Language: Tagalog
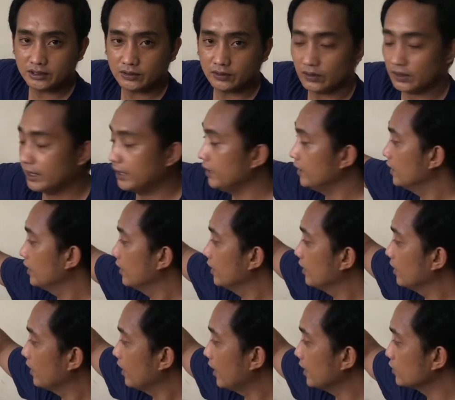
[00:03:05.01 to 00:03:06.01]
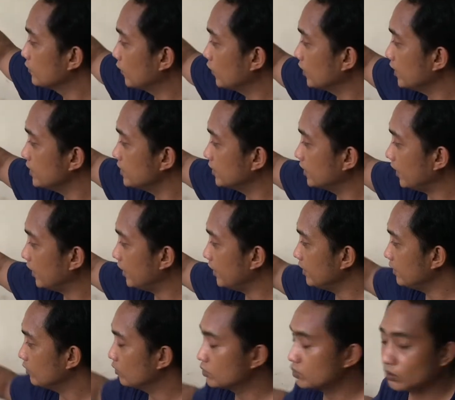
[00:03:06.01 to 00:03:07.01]
Okay? As for this
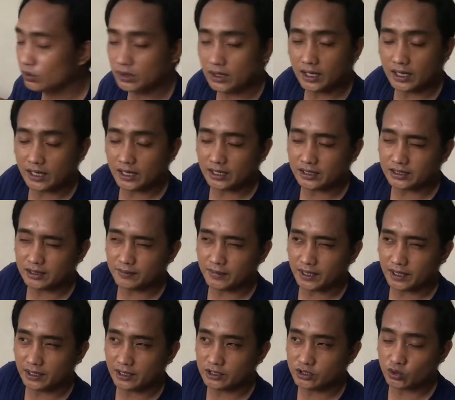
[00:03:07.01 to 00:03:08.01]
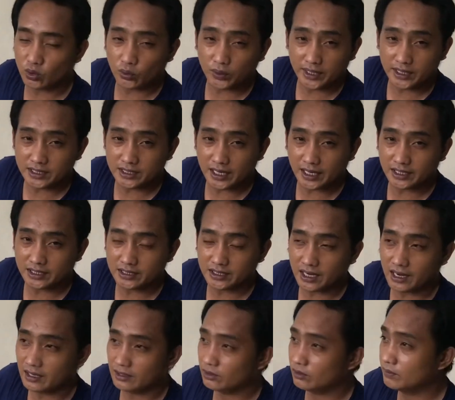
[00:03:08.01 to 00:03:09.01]
tree, gusto ko talaga kasi magiging shogin size
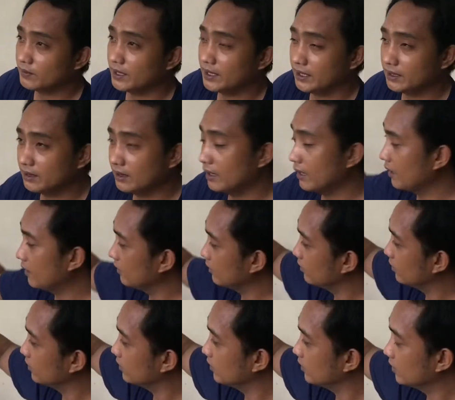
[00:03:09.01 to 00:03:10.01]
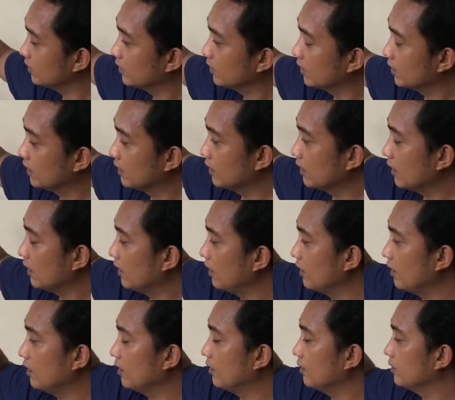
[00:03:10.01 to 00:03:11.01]
siya, no? maliit lang.
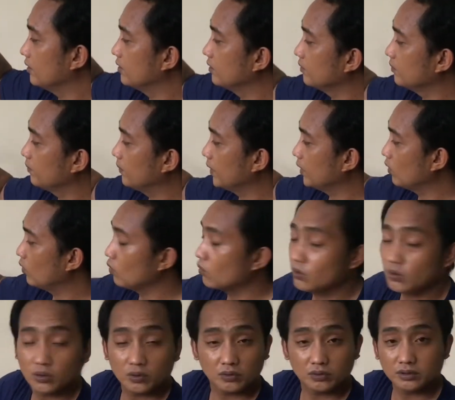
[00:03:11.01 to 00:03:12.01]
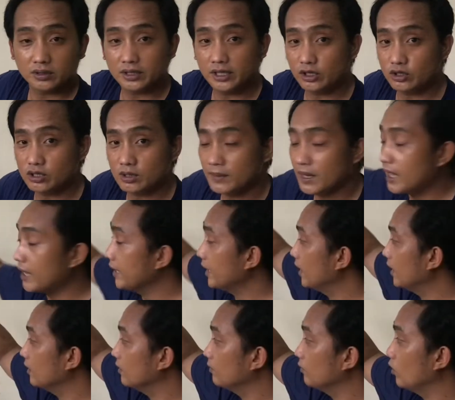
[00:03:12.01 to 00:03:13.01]
Uh, pero kung hindi ko siya
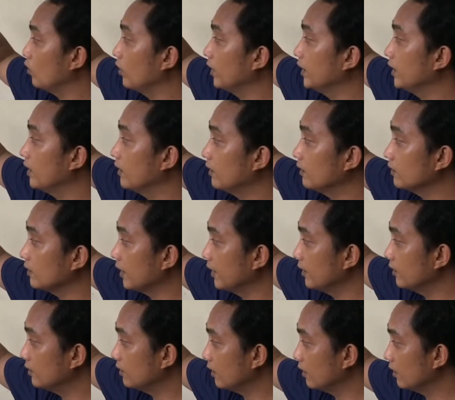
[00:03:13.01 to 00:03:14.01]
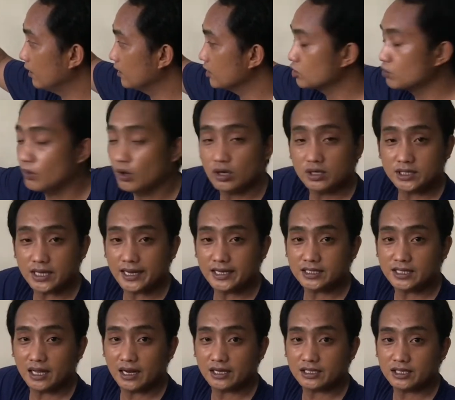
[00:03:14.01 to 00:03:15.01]
makaya, okay na, kahit uh, small size
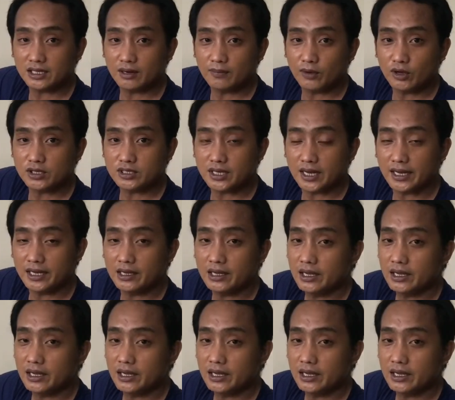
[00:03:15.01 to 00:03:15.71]
na lang siya na bonsai.